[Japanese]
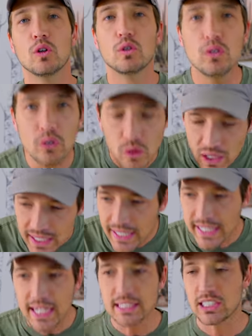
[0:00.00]
運動が
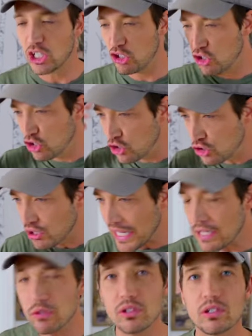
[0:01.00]
できない人は習
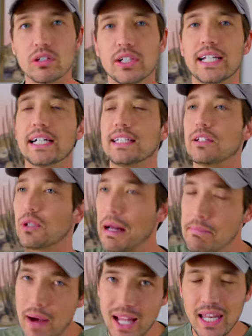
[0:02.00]
慣の作り方と
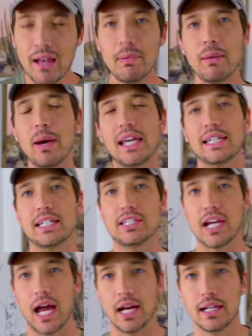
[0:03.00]
か学べばいい
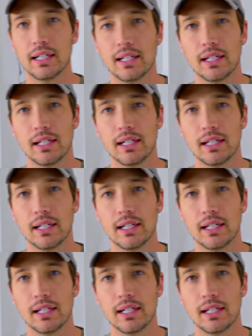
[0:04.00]
じゃん。